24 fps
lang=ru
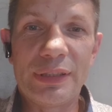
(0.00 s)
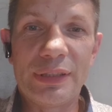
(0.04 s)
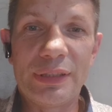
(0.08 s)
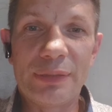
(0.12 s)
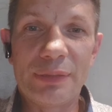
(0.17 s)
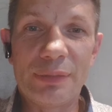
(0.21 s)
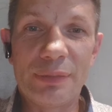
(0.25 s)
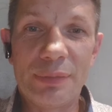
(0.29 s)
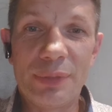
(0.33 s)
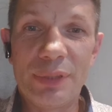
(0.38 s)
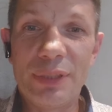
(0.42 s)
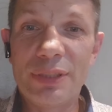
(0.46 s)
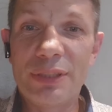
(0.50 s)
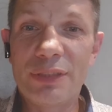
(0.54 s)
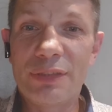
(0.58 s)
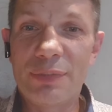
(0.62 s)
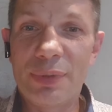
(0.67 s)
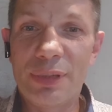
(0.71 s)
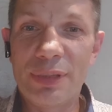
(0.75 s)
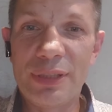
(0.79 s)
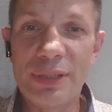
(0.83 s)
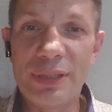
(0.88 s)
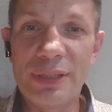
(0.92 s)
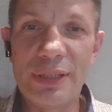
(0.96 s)
были
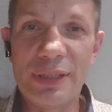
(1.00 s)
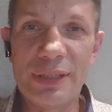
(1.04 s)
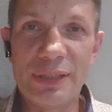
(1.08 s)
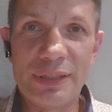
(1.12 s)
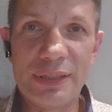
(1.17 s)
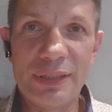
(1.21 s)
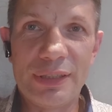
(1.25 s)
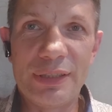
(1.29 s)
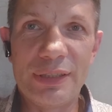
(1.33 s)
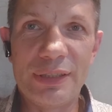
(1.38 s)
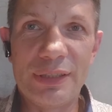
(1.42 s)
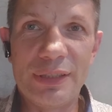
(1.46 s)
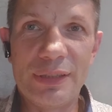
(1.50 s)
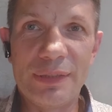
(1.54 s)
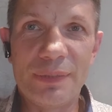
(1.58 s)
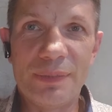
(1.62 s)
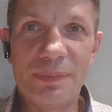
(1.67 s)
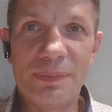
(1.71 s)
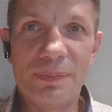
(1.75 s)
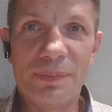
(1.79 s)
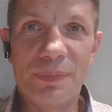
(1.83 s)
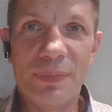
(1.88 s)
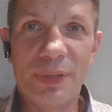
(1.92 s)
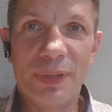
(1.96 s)
совпадения из 10.
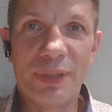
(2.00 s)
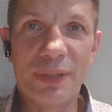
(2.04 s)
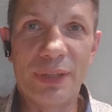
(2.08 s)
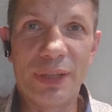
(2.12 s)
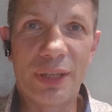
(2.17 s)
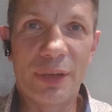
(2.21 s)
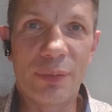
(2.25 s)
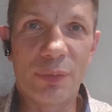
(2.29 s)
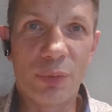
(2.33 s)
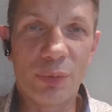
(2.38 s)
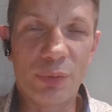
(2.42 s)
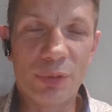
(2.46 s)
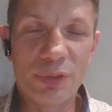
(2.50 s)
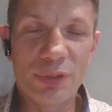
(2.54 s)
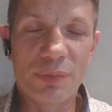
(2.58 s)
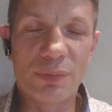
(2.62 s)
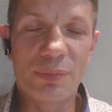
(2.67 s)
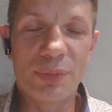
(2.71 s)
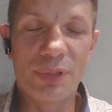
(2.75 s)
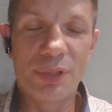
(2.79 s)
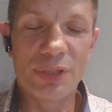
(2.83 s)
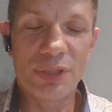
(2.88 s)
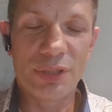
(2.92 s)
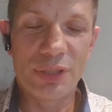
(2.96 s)
Таким образом,
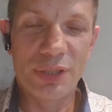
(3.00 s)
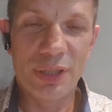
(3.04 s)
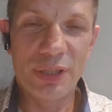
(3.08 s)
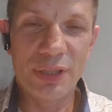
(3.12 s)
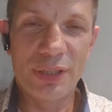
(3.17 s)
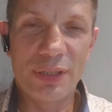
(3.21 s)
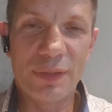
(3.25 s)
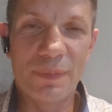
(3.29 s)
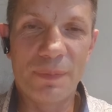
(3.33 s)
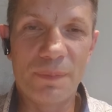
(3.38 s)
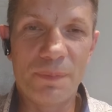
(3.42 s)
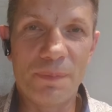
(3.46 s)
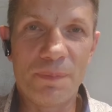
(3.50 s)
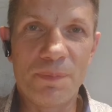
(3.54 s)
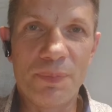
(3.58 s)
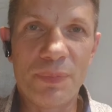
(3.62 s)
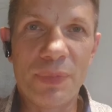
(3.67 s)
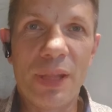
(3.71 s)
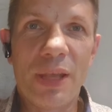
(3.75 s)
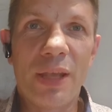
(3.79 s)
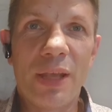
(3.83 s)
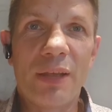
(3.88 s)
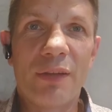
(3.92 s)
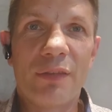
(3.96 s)
при желании
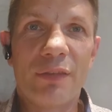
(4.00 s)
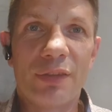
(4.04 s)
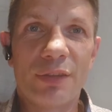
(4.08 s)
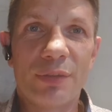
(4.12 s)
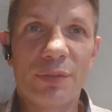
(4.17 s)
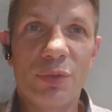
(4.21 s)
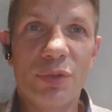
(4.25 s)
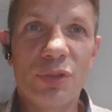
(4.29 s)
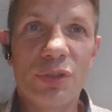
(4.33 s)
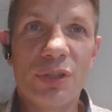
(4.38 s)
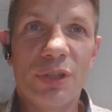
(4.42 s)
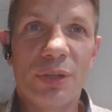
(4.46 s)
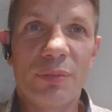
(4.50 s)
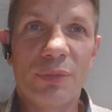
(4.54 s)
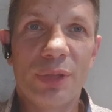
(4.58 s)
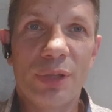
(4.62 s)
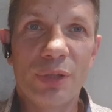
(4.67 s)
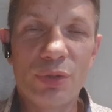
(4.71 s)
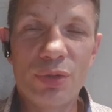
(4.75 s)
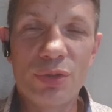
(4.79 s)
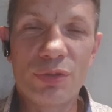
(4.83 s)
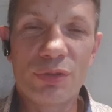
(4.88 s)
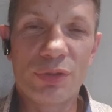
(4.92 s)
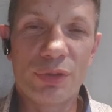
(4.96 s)
возможно
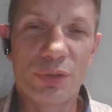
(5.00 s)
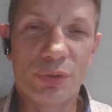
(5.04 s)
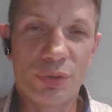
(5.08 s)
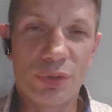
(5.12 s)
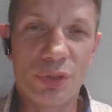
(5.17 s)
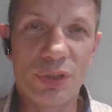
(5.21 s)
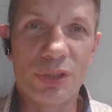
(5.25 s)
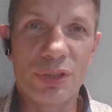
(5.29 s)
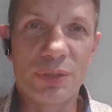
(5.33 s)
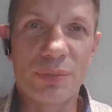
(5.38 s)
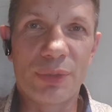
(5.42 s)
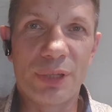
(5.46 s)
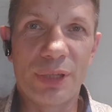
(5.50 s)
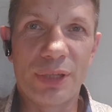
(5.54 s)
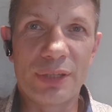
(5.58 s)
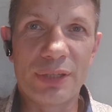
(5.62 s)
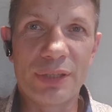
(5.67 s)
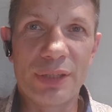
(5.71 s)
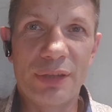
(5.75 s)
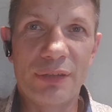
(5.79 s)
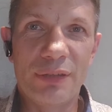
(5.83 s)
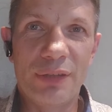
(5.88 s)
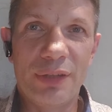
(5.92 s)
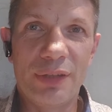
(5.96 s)
обнаруживать точки
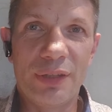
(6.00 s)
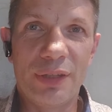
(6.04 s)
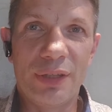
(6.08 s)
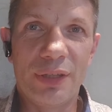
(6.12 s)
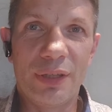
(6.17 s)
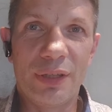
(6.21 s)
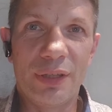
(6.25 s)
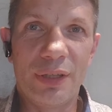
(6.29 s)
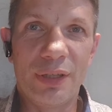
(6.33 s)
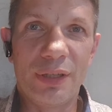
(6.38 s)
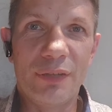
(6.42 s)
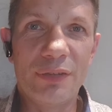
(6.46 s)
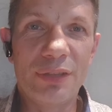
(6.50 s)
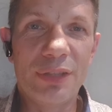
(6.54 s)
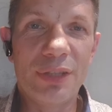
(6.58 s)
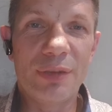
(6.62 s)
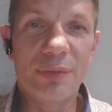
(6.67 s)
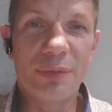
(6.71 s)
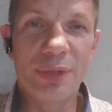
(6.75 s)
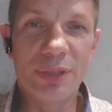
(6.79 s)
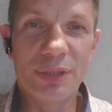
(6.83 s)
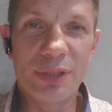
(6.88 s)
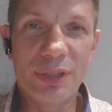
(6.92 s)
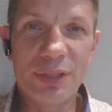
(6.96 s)
соприкосновения и
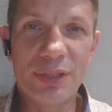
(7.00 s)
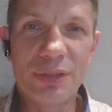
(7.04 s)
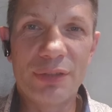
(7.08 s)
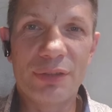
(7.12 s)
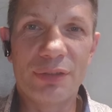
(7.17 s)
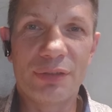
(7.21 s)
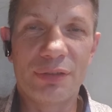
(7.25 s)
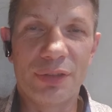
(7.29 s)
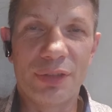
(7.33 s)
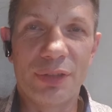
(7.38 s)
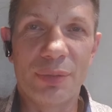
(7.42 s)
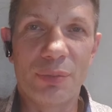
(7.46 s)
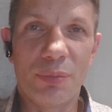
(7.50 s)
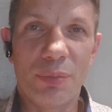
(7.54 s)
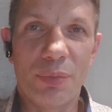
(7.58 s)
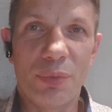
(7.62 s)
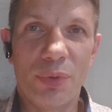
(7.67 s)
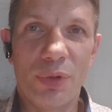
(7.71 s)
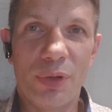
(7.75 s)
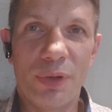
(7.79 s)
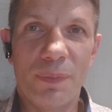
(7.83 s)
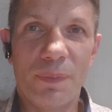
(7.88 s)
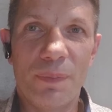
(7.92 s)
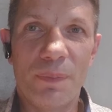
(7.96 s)
взаимодействовать в этом
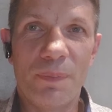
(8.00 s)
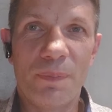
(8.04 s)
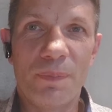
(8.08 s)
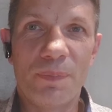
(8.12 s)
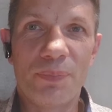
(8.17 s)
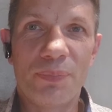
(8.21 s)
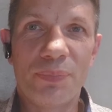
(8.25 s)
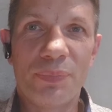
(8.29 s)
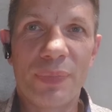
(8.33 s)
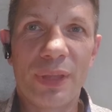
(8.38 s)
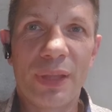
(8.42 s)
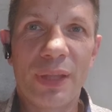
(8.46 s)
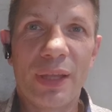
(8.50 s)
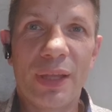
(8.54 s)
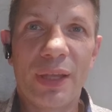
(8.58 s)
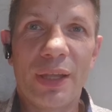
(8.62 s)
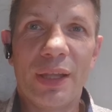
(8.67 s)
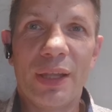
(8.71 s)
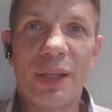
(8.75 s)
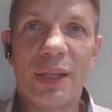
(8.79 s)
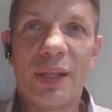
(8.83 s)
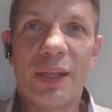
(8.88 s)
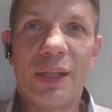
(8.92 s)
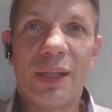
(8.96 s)
поле.
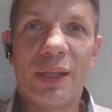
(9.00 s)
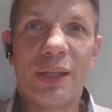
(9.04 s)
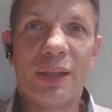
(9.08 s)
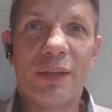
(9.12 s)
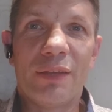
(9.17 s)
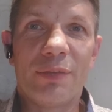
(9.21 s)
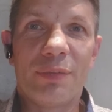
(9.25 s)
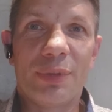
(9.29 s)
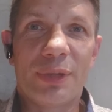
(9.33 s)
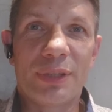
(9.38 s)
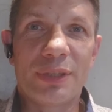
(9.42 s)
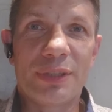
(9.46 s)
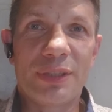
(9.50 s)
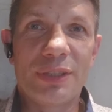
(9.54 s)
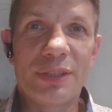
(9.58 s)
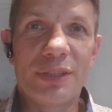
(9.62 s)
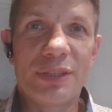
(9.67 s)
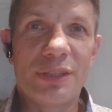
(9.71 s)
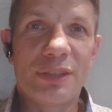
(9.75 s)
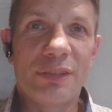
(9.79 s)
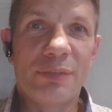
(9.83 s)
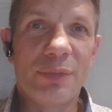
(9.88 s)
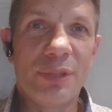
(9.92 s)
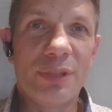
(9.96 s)
В процессе
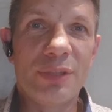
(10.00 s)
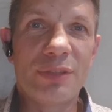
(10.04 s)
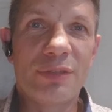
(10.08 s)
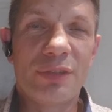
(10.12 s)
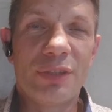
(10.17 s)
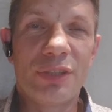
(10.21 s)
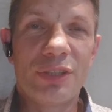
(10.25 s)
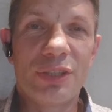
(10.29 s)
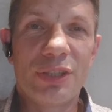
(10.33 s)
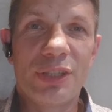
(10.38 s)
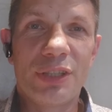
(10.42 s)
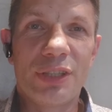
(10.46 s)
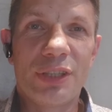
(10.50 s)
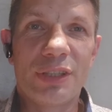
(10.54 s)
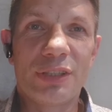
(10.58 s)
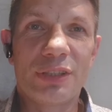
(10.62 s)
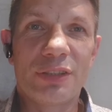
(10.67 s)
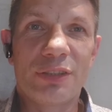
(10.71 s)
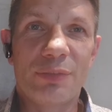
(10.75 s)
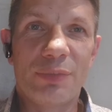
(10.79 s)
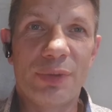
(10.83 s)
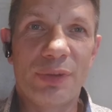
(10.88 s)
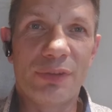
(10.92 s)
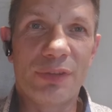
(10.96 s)
совместного решения
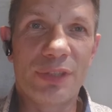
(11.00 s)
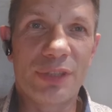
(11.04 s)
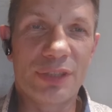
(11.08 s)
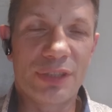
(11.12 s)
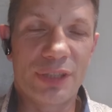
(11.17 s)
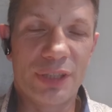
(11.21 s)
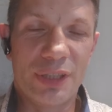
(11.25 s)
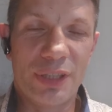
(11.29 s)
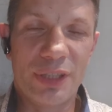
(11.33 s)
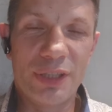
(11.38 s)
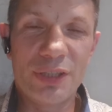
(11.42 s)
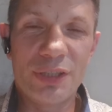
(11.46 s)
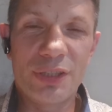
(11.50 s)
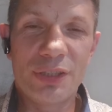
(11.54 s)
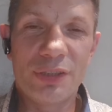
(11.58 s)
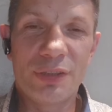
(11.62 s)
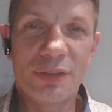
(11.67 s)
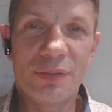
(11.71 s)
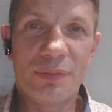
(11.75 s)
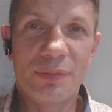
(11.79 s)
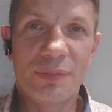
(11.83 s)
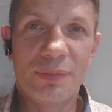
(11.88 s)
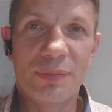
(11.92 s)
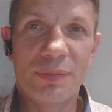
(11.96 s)
совпавших задач
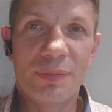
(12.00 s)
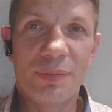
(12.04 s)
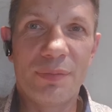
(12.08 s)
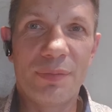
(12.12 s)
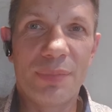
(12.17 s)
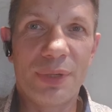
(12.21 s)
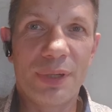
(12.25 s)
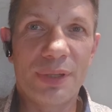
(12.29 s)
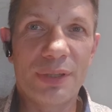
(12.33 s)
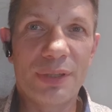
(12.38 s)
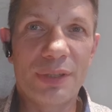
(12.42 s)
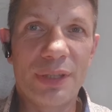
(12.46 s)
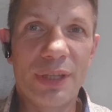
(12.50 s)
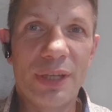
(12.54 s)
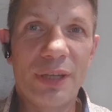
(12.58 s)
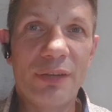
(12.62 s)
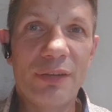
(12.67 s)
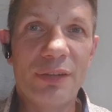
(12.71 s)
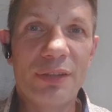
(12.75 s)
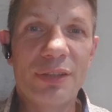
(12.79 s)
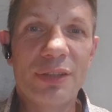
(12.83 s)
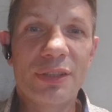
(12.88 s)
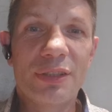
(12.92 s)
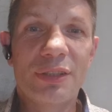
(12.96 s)

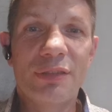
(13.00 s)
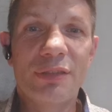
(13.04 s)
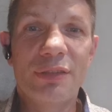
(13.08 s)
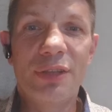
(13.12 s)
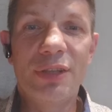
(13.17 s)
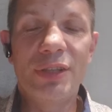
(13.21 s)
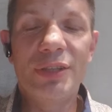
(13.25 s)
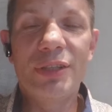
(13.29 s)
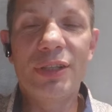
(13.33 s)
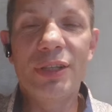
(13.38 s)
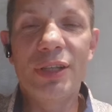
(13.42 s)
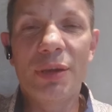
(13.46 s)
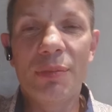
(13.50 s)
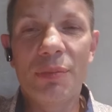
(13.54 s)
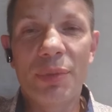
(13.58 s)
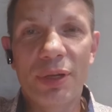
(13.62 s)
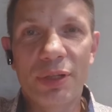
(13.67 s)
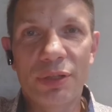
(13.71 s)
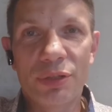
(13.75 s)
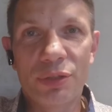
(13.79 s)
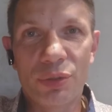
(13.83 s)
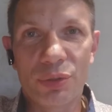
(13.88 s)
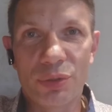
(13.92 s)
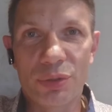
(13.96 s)
простраивается доверительное
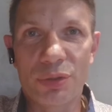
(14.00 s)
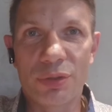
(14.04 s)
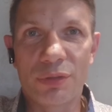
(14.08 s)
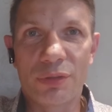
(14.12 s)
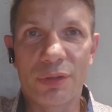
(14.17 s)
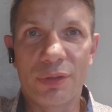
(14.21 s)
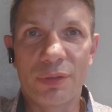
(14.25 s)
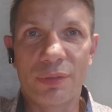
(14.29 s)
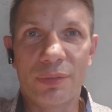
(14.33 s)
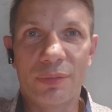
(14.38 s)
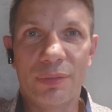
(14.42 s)
партнерство.